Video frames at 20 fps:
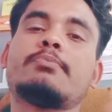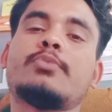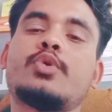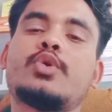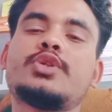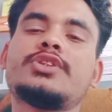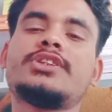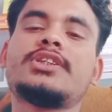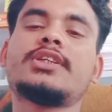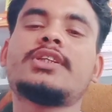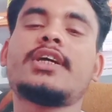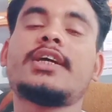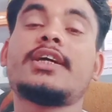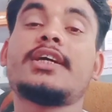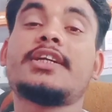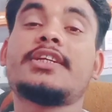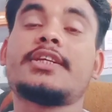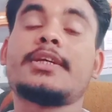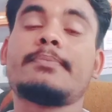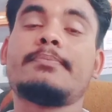बहुत ज़्यादा
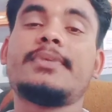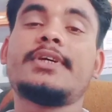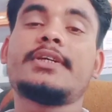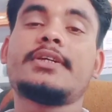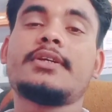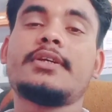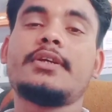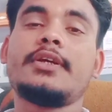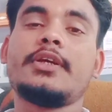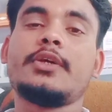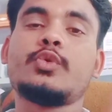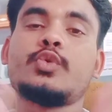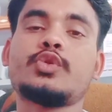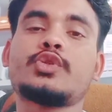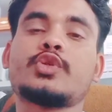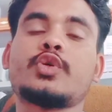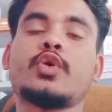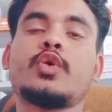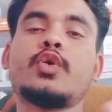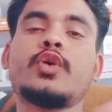ये टेबलेट
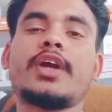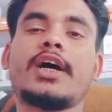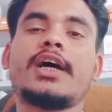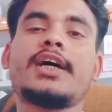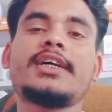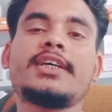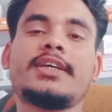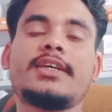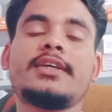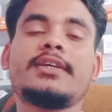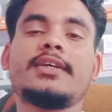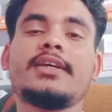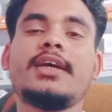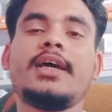यूज़ हो रहा है